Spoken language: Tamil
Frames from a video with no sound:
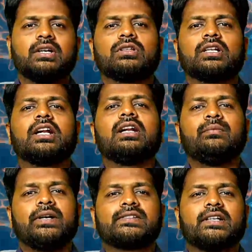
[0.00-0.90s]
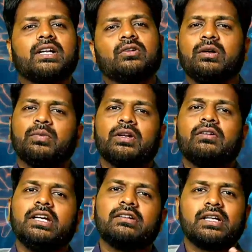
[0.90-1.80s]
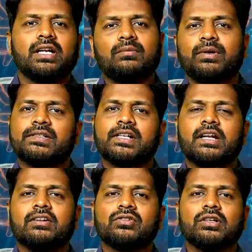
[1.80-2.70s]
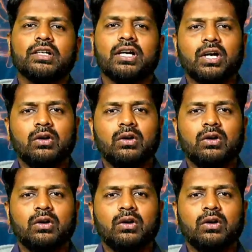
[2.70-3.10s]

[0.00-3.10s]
ஒருத்தர் நல்லா பேசுகிறாருனோடனே பரவாயில்லையே அவர் நல்லா பேசுகிறாருன்னு சொல்லிட்டு